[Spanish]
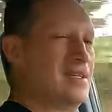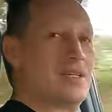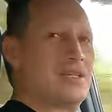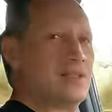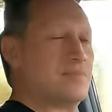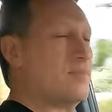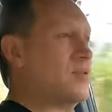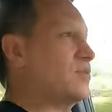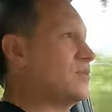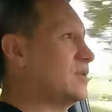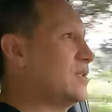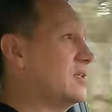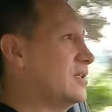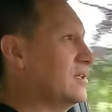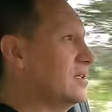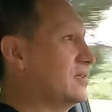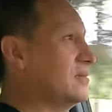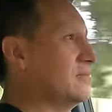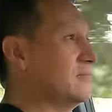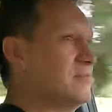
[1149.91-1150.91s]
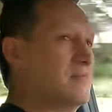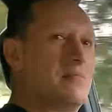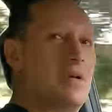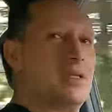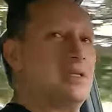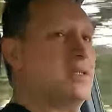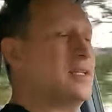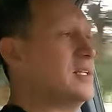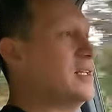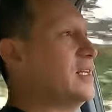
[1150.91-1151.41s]
responde,
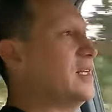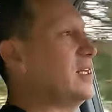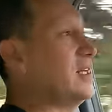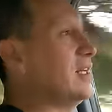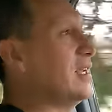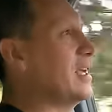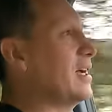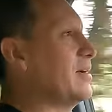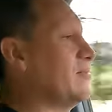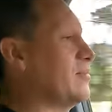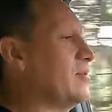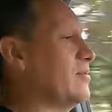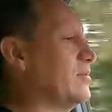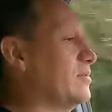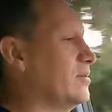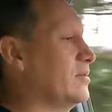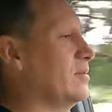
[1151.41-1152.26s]
mantiene el cambio.